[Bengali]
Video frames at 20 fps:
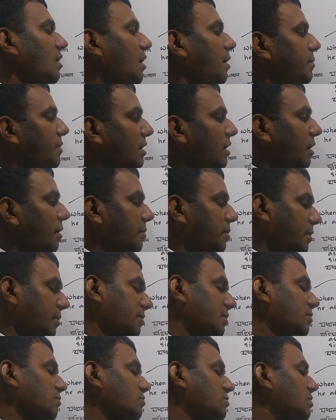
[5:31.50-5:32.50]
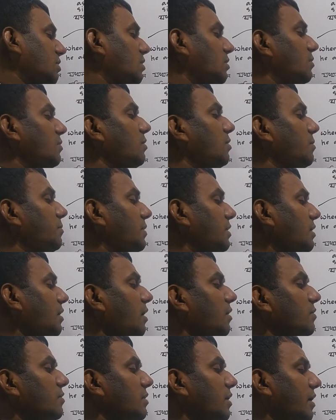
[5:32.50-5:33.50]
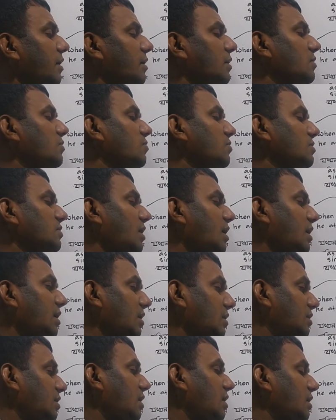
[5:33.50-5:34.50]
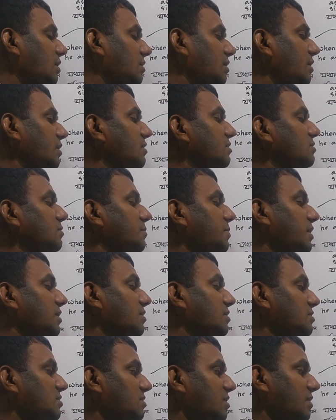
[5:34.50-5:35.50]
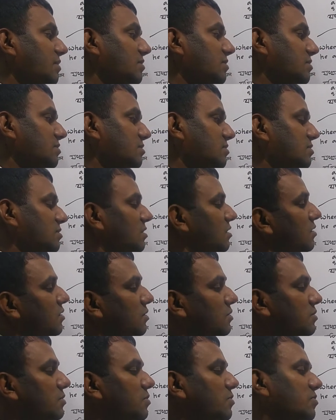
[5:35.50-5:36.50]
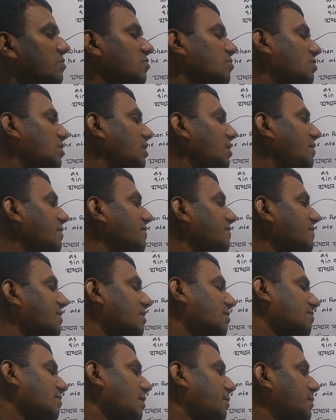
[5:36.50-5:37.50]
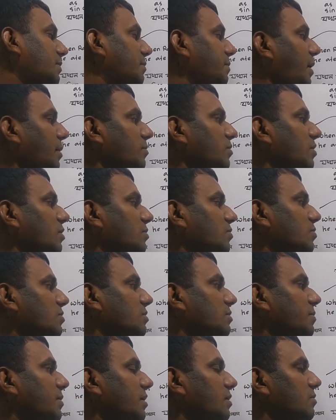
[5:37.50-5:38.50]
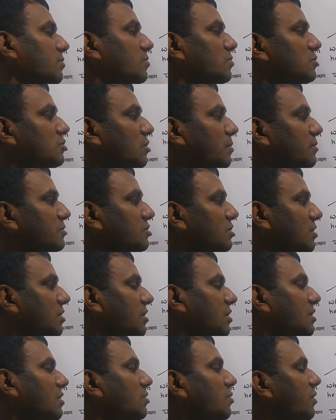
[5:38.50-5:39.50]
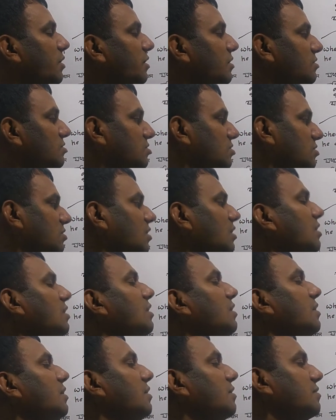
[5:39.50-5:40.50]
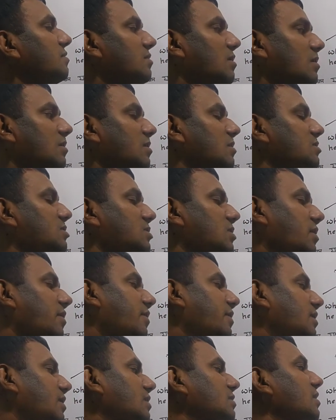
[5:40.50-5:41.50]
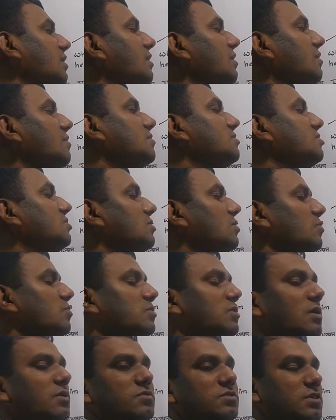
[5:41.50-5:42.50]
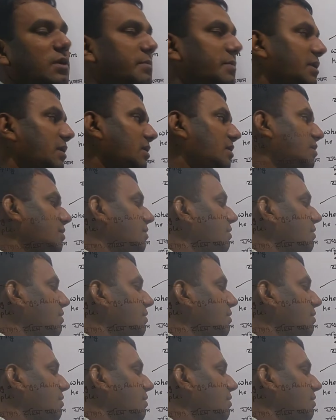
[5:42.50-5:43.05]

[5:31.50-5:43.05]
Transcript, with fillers: আবার এভাবে উঠালেও হবে কারণ এখানে দুইটা আলাদা আলাদা ইন্ডিপেন্ডেন্ট সেন্টেন্স দুটোতেই ভার্ব আপনি ব্যবহার করতে পারেন কোনো সমস্যা নেই কিন্তু ইংরেজিতে রিটেন্ডেন্সি হয় না তাই ইংরেজিতে ওঠানো যাবে না